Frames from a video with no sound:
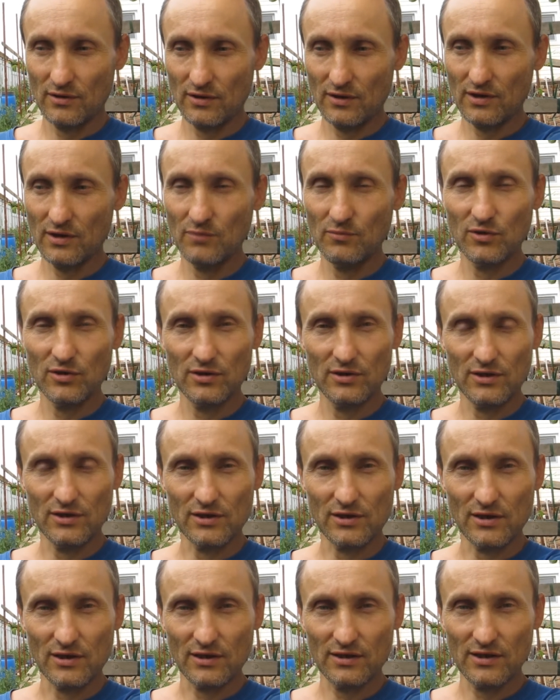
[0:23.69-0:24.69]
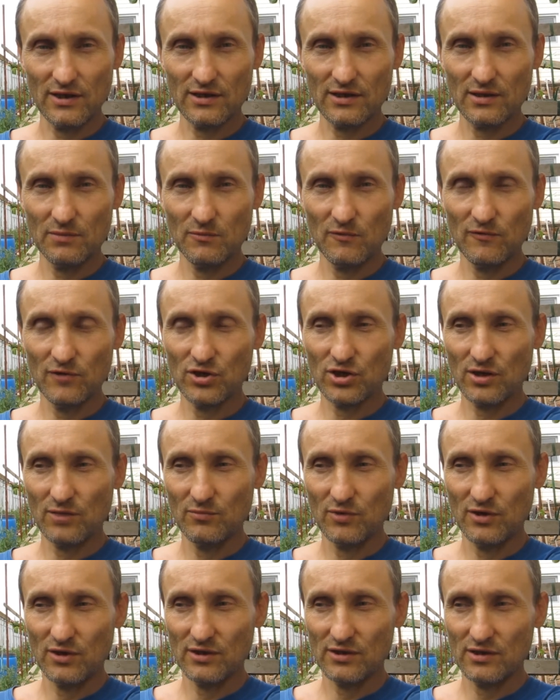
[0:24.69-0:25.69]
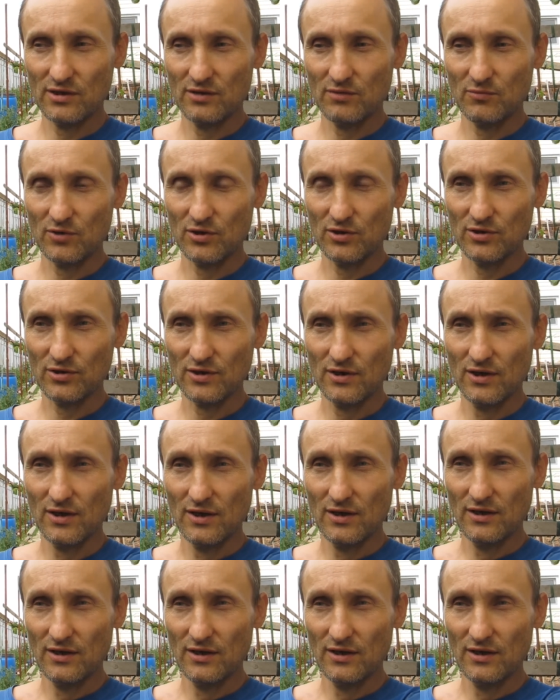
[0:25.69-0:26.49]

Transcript: какими сельскохозяйственными вещами я занимаюсь,